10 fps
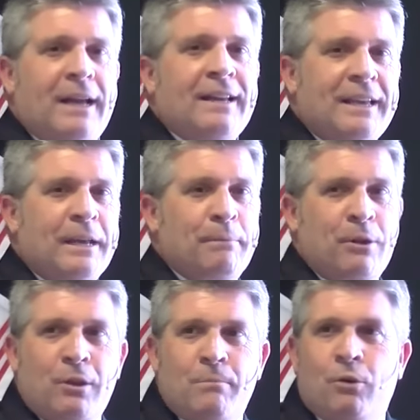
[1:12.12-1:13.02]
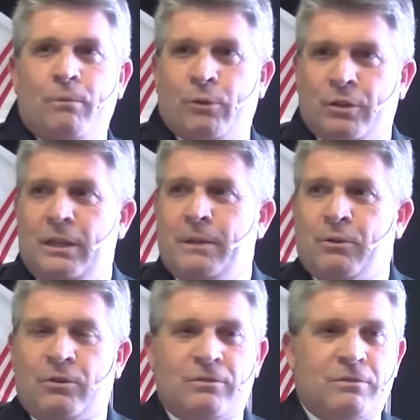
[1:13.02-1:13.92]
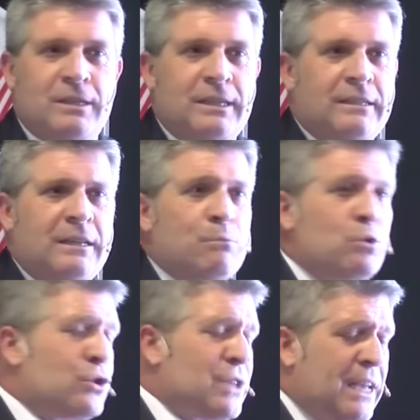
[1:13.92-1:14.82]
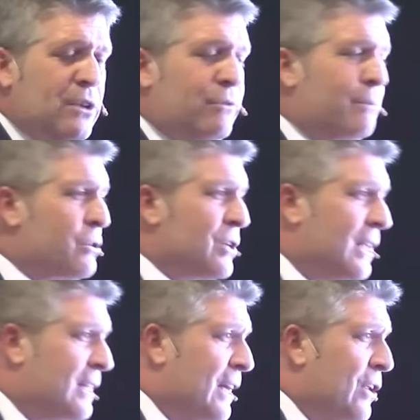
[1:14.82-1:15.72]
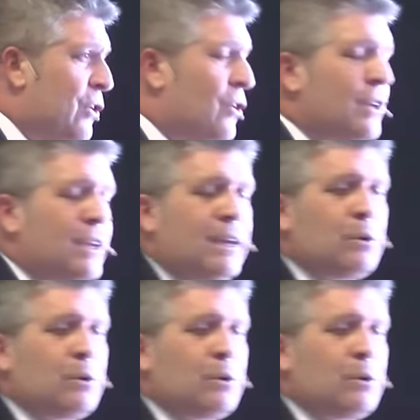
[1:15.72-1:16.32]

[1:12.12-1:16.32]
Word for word: viendo en un viaje tranquilo. ¿Qué puede destacar del libro? ¿Qué fue lo que, lo que